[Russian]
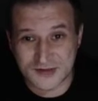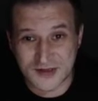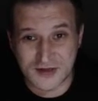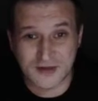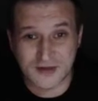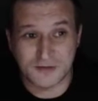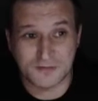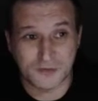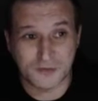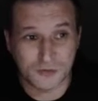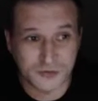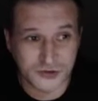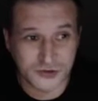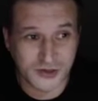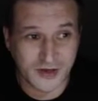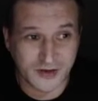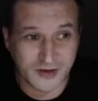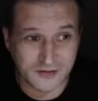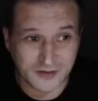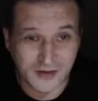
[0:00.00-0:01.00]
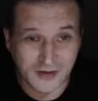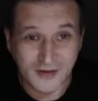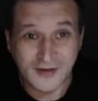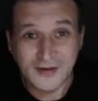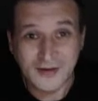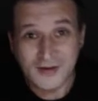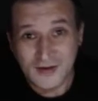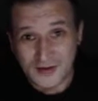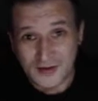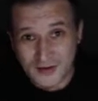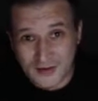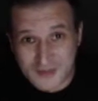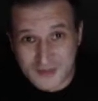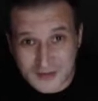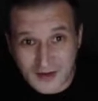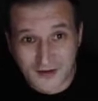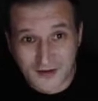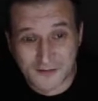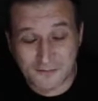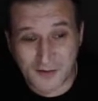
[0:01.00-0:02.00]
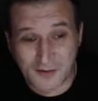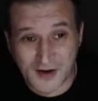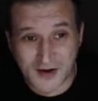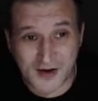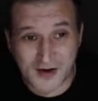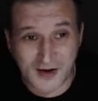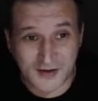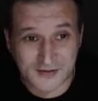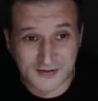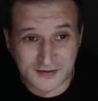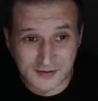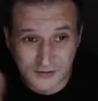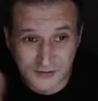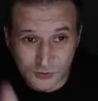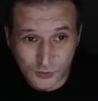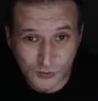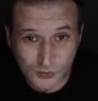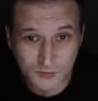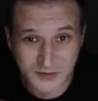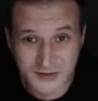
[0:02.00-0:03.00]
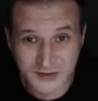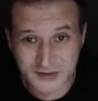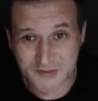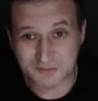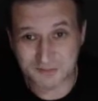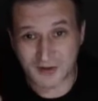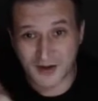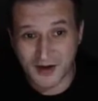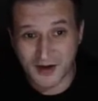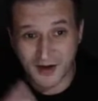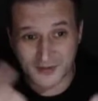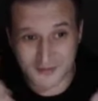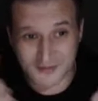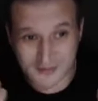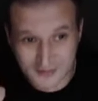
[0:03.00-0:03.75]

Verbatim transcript: деньги получают. Итак, пока ты думаешь, пока